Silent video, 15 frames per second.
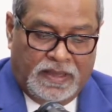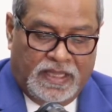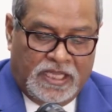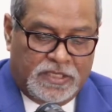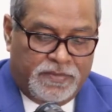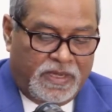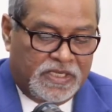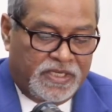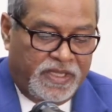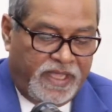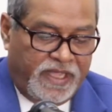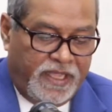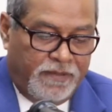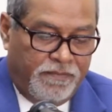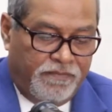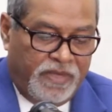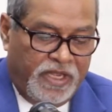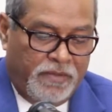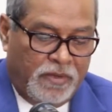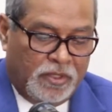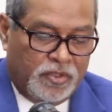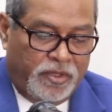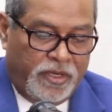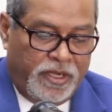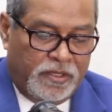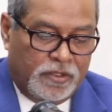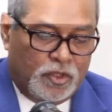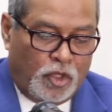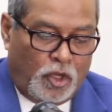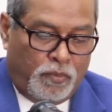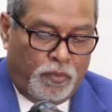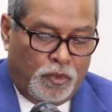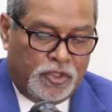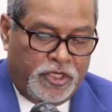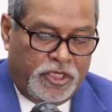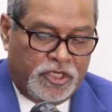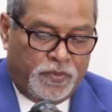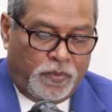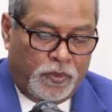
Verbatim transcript: দেশবাসীকে নির্বাচনের সর্বশেষ